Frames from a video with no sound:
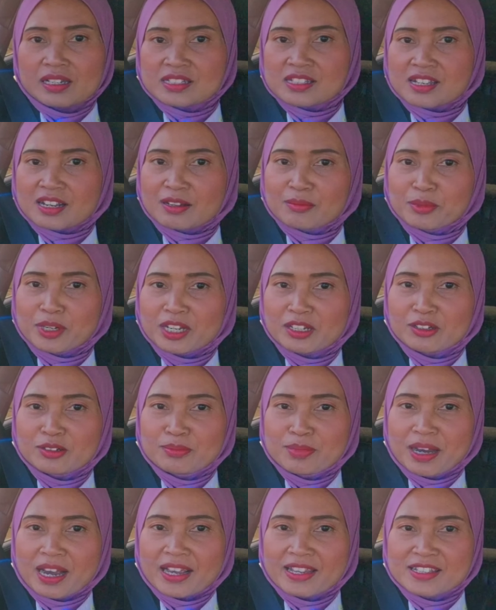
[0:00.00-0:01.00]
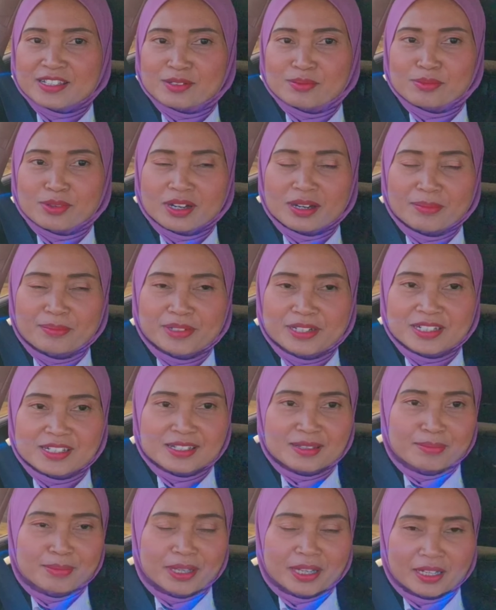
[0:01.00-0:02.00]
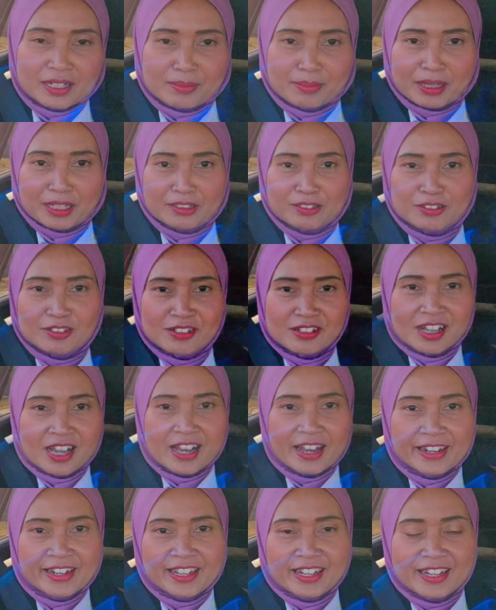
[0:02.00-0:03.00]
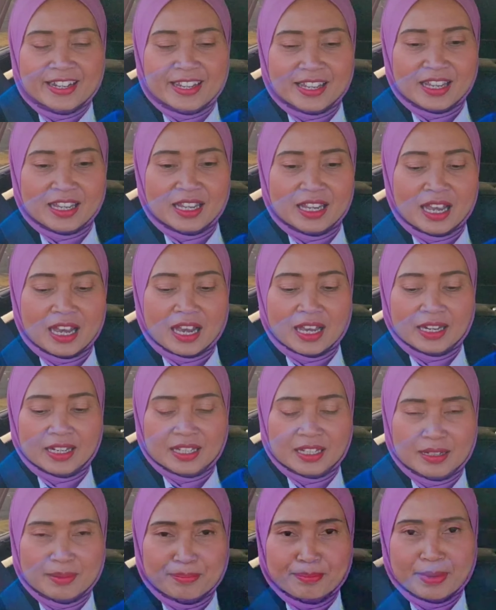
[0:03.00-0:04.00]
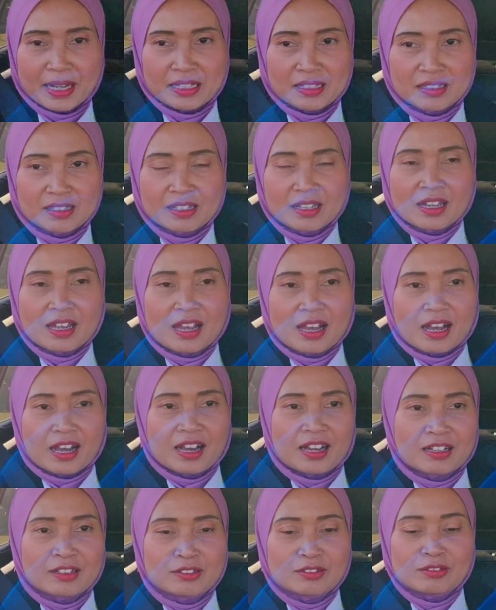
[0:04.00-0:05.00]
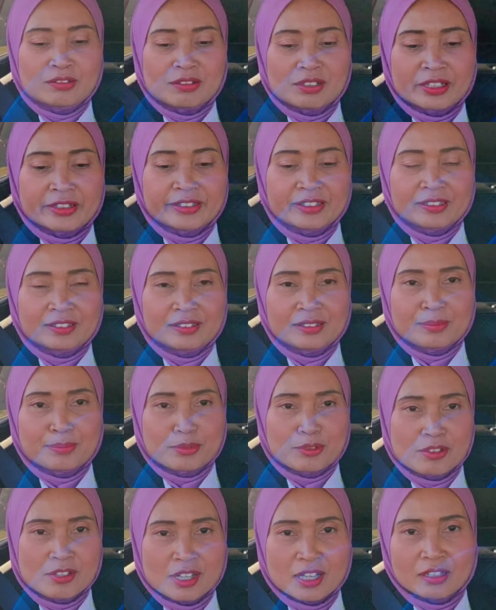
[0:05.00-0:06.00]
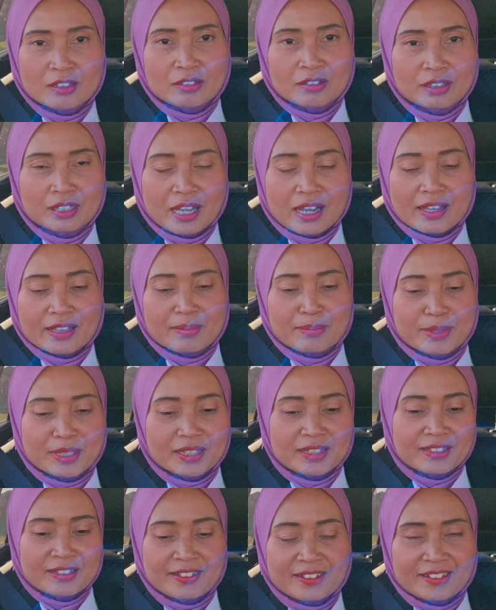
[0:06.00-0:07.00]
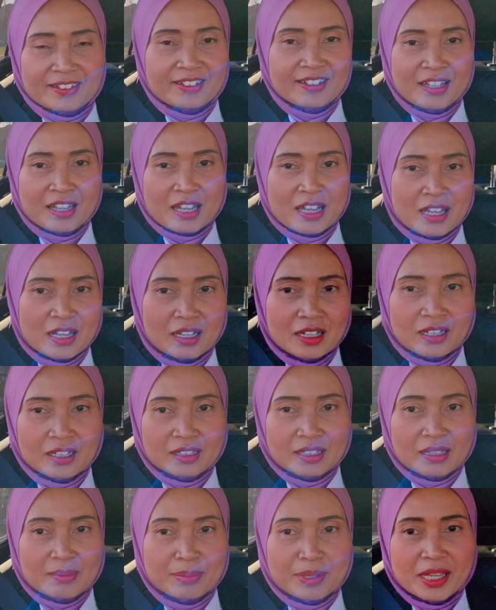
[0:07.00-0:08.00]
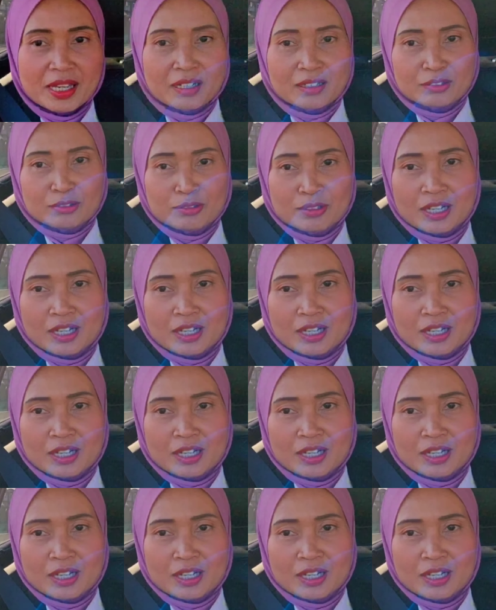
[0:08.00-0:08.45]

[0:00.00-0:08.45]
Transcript: Assalamualaikum Hai semua bersama Nikmatul Hari ini hari keempat Aku ke pusat kota Edmonton uh, Tapi aku